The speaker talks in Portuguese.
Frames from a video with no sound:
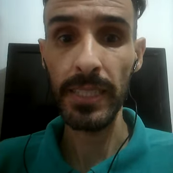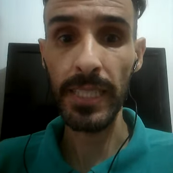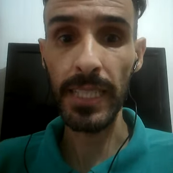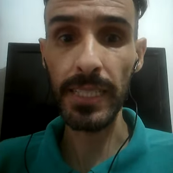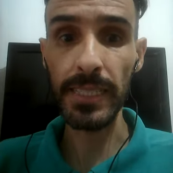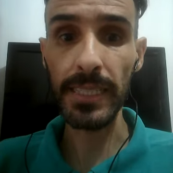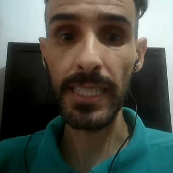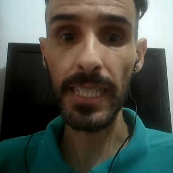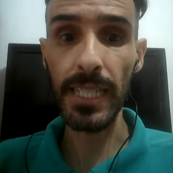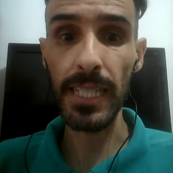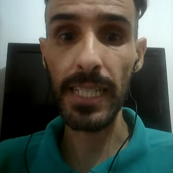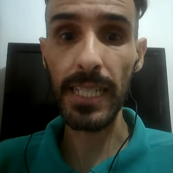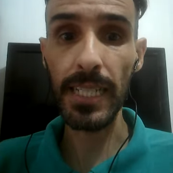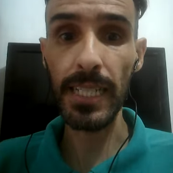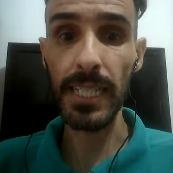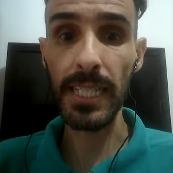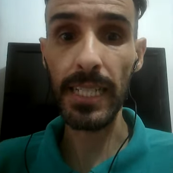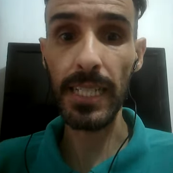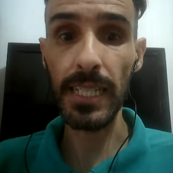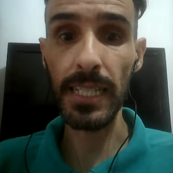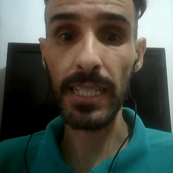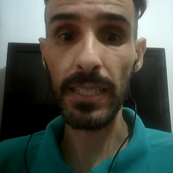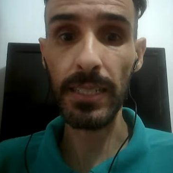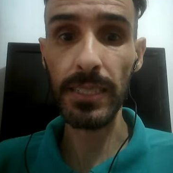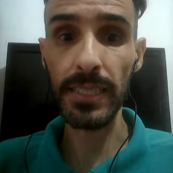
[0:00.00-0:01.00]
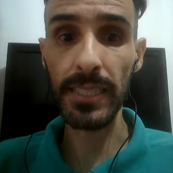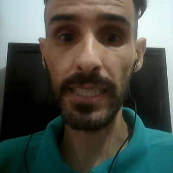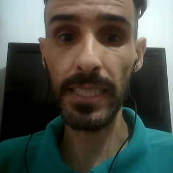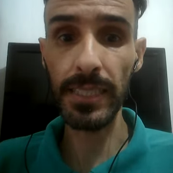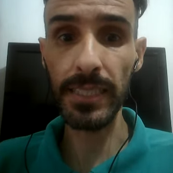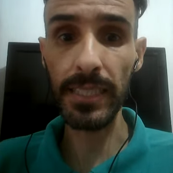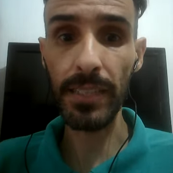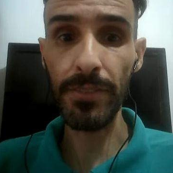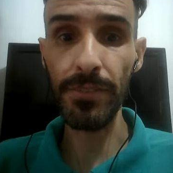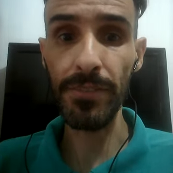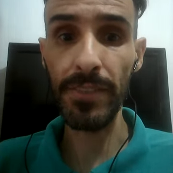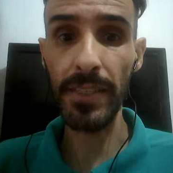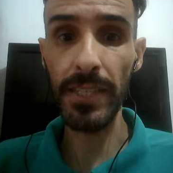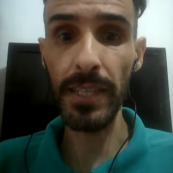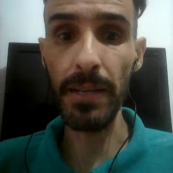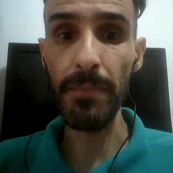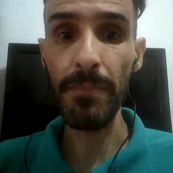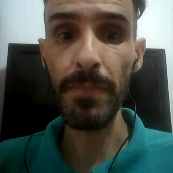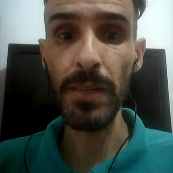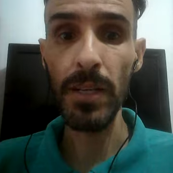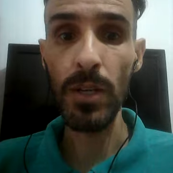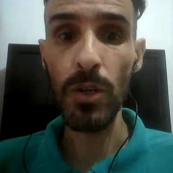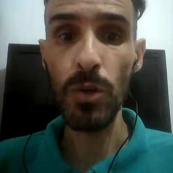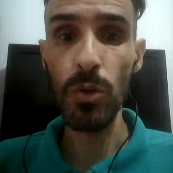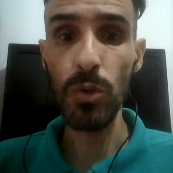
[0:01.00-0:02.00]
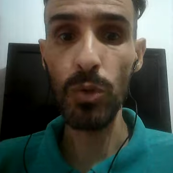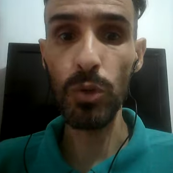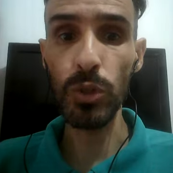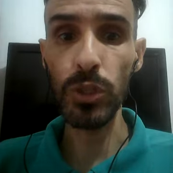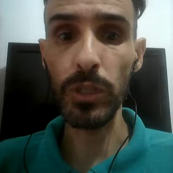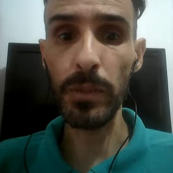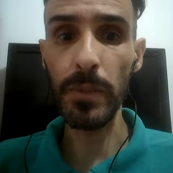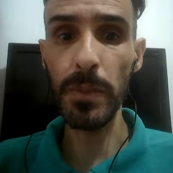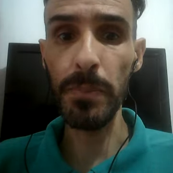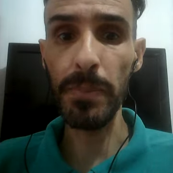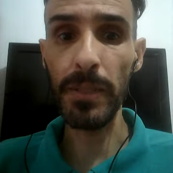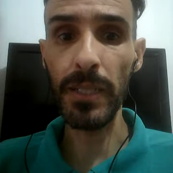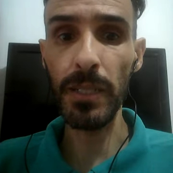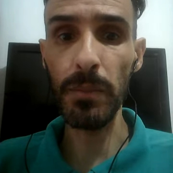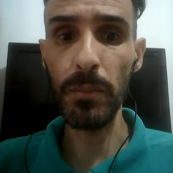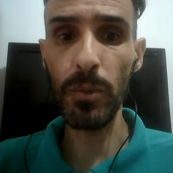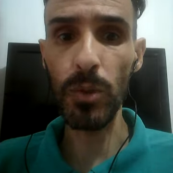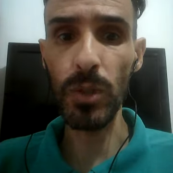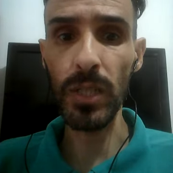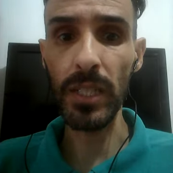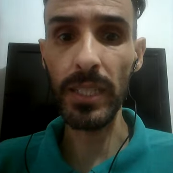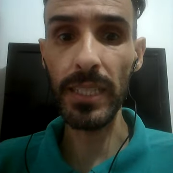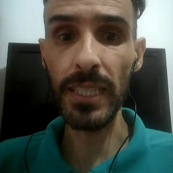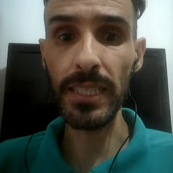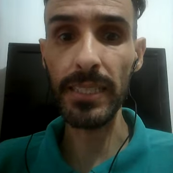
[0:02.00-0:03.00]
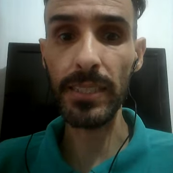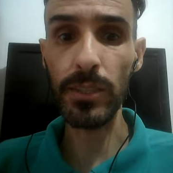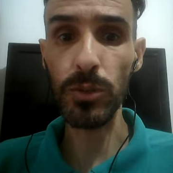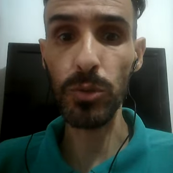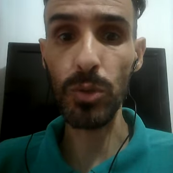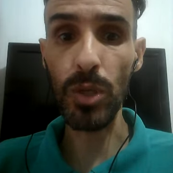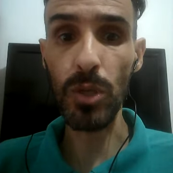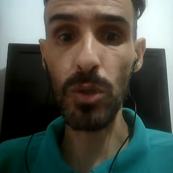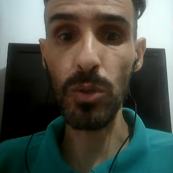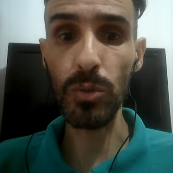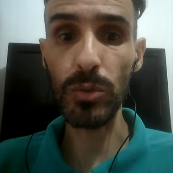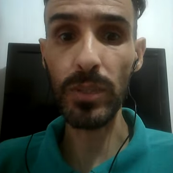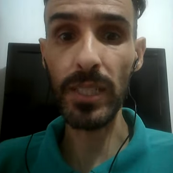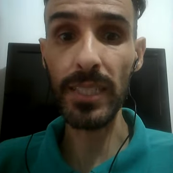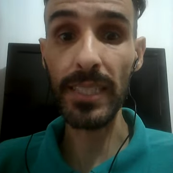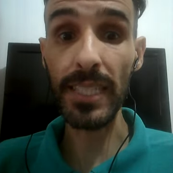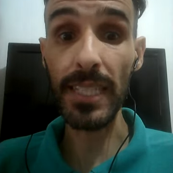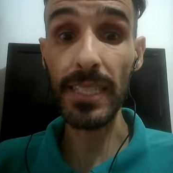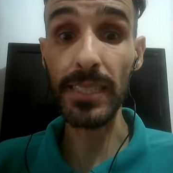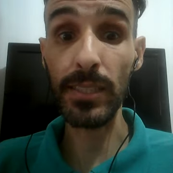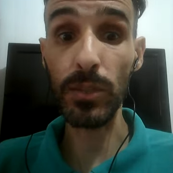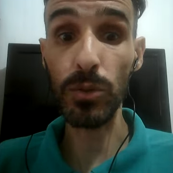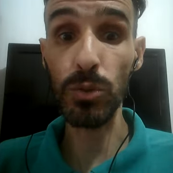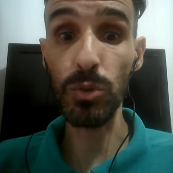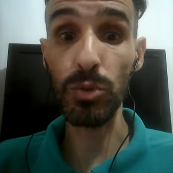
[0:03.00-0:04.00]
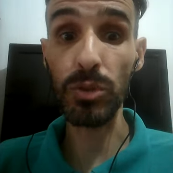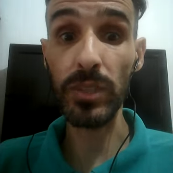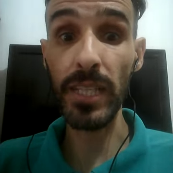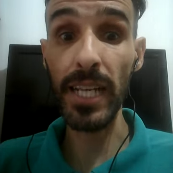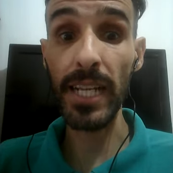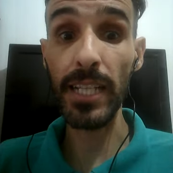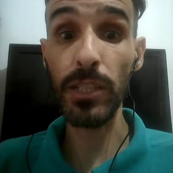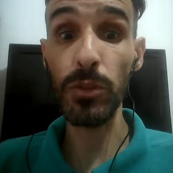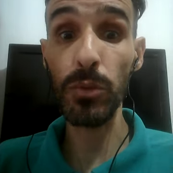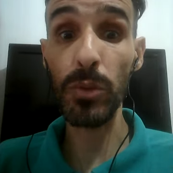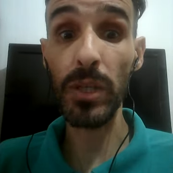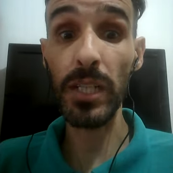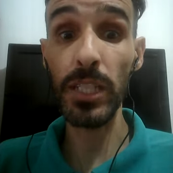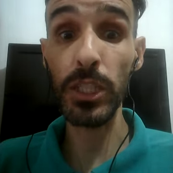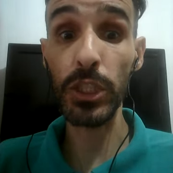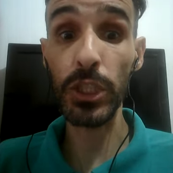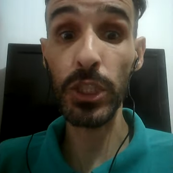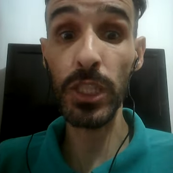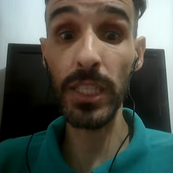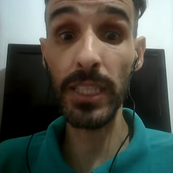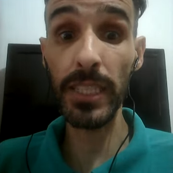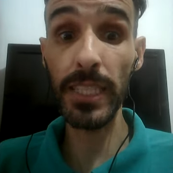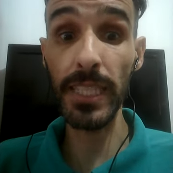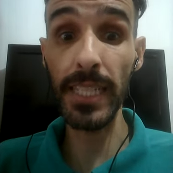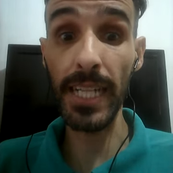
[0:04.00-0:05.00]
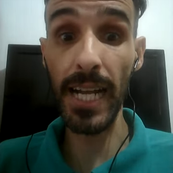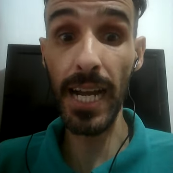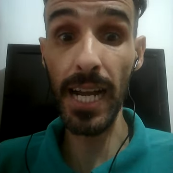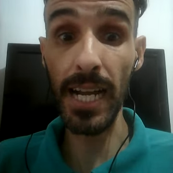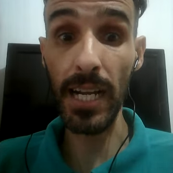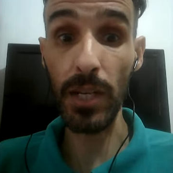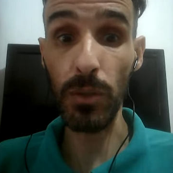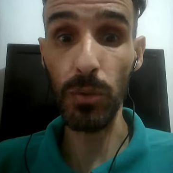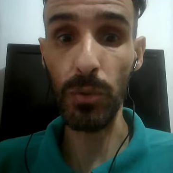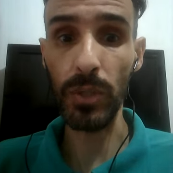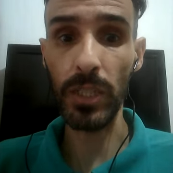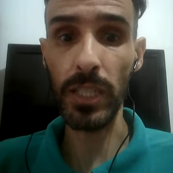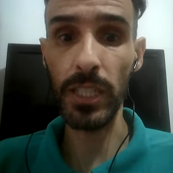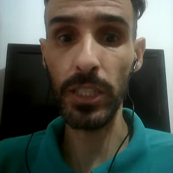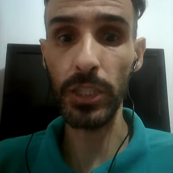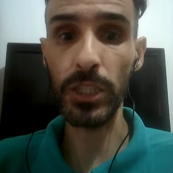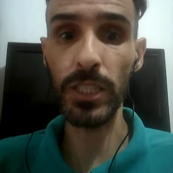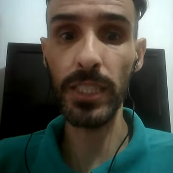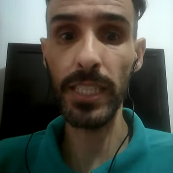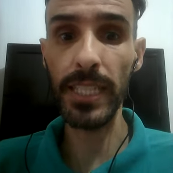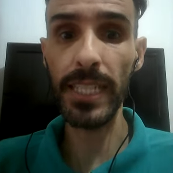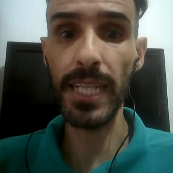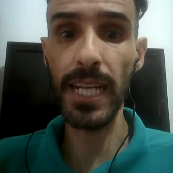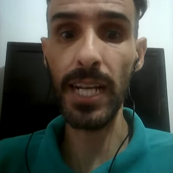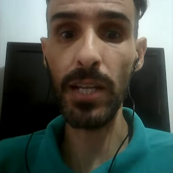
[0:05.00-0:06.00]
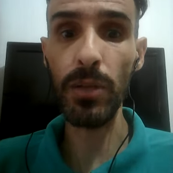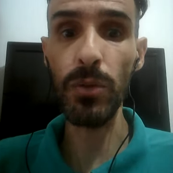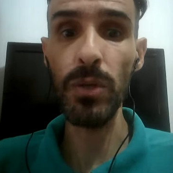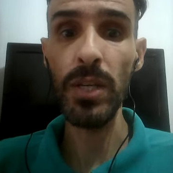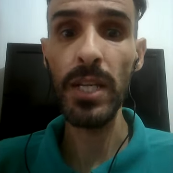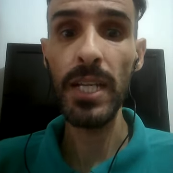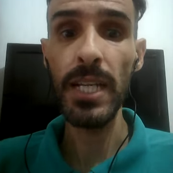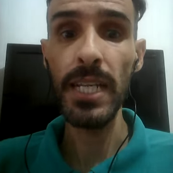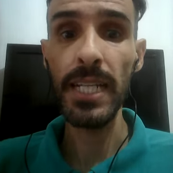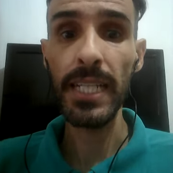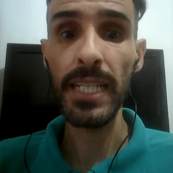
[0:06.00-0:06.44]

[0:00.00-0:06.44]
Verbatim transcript: Nesta terça-feira, o time pernambucano acertou a contratação do técnico Alexandre Galo. Alexandre Galo,